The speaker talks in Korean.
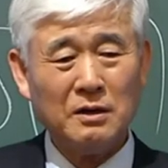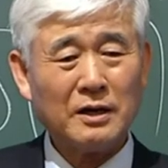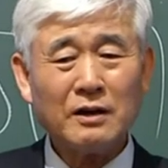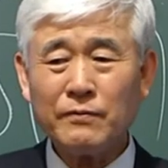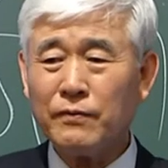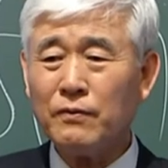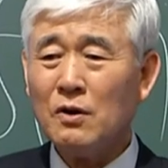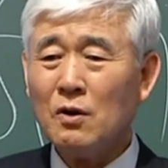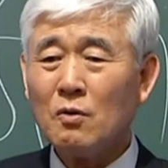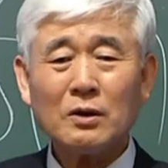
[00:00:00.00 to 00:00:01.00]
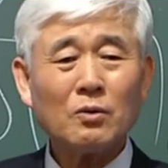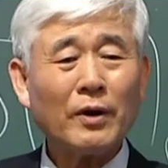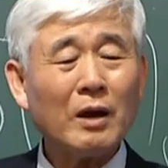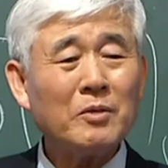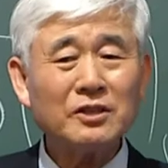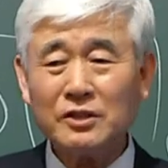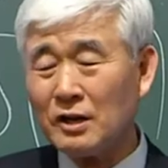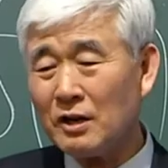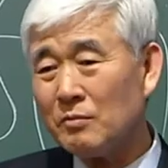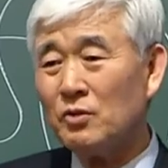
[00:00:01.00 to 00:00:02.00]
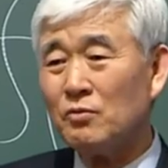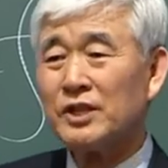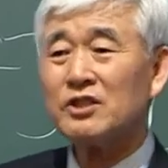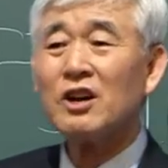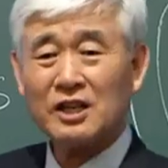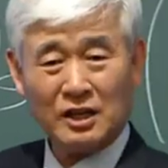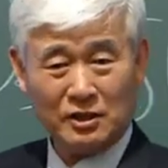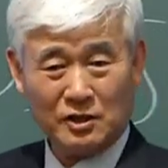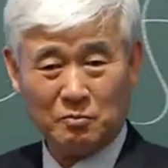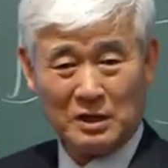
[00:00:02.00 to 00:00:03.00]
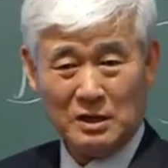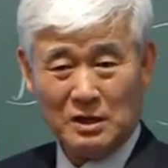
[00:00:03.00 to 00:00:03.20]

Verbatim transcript: 랄프 왈도 에머슨이라는 미국의 철학자가 있습니다.